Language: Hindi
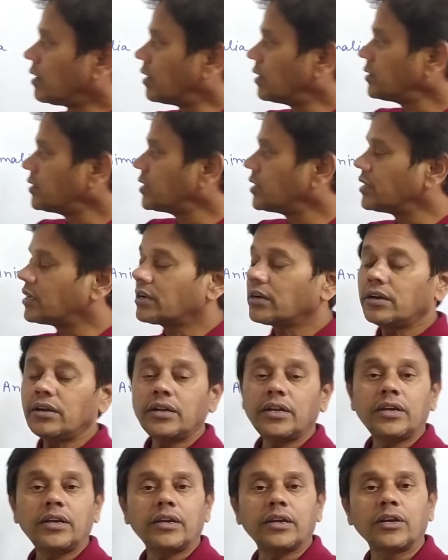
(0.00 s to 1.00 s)
ऑनसिकल
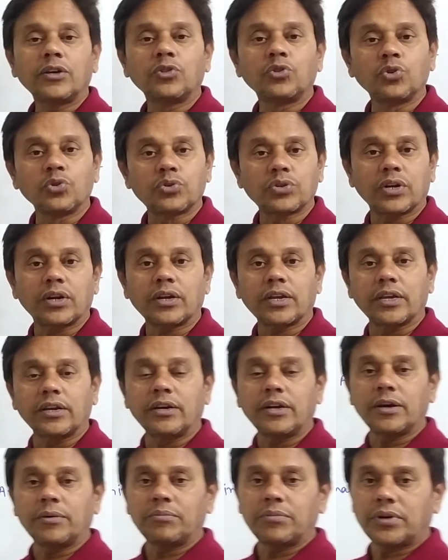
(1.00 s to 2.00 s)
ने एक दूसरा
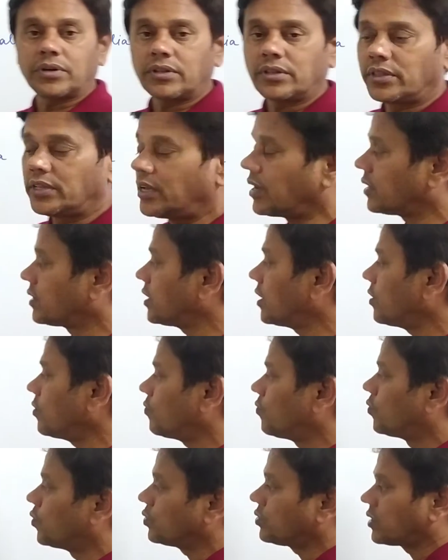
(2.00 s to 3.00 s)
किंगडम दिया था
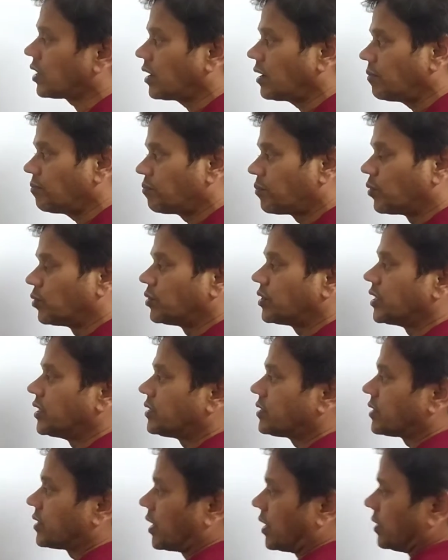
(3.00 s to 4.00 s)
वो था
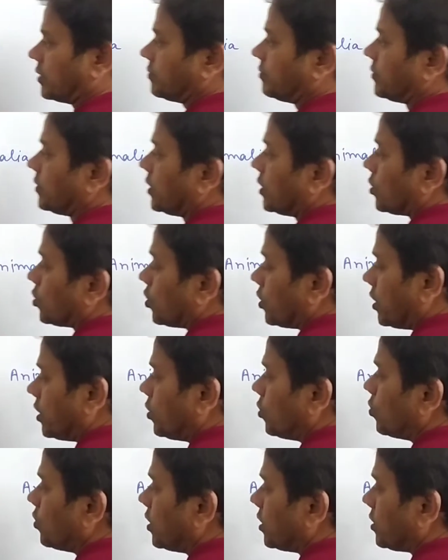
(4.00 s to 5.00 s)
प्रोटिस्टा तो
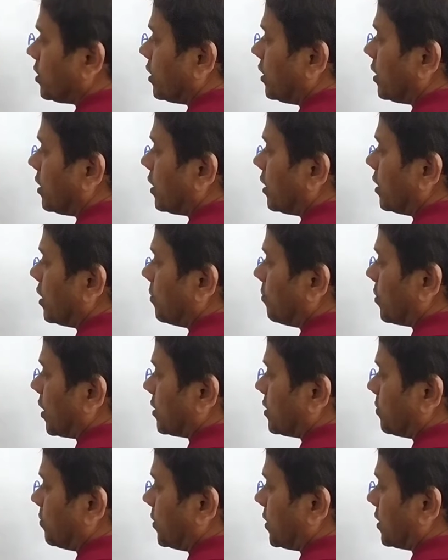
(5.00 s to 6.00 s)
इन्होंने थ्री किंगडम
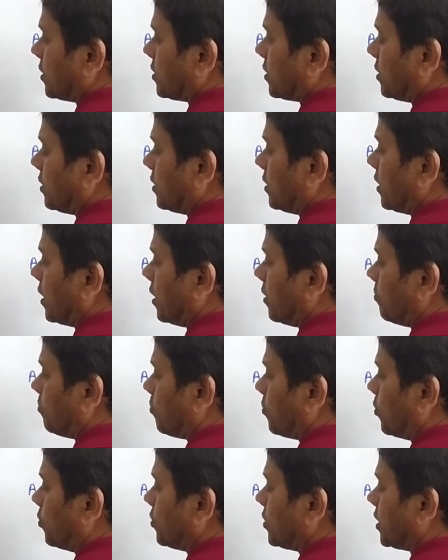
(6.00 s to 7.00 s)
क्लासिफिकेशन दिया
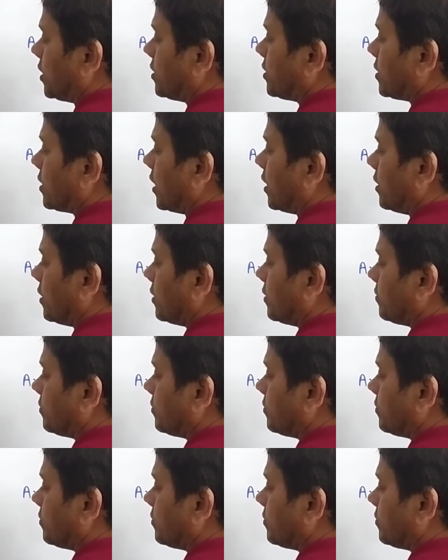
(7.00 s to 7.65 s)
प्रोटिस्टा